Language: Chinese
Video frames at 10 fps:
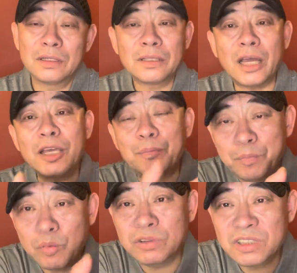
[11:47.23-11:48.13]
他也
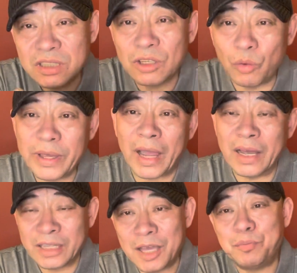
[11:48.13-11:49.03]
不思悔改，
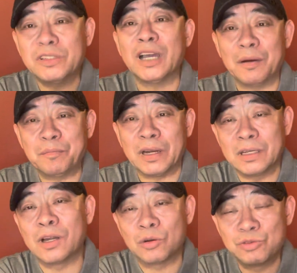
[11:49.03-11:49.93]
他也不想把这
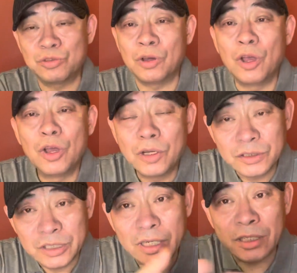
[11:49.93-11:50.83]
个老剧
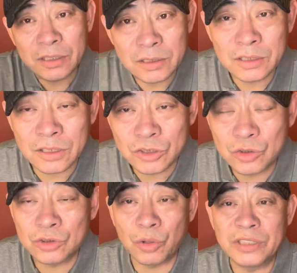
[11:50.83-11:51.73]
这个这个
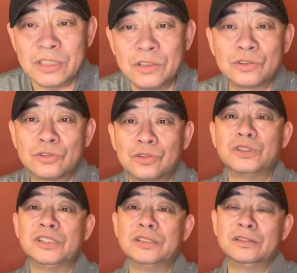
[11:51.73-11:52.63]
推陈出
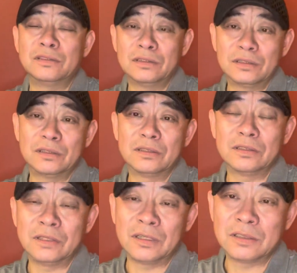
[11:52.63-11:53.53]
新，
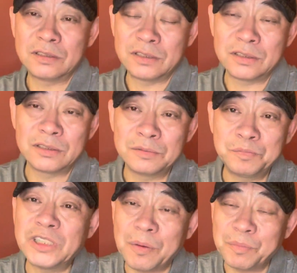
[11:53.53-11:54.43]
嗯，
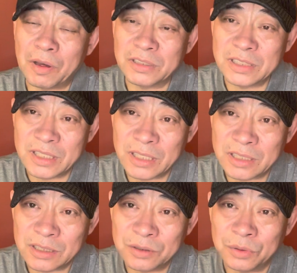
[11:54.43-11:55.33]
不想表现现代
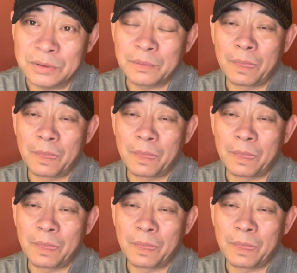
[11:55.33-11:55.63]
生活。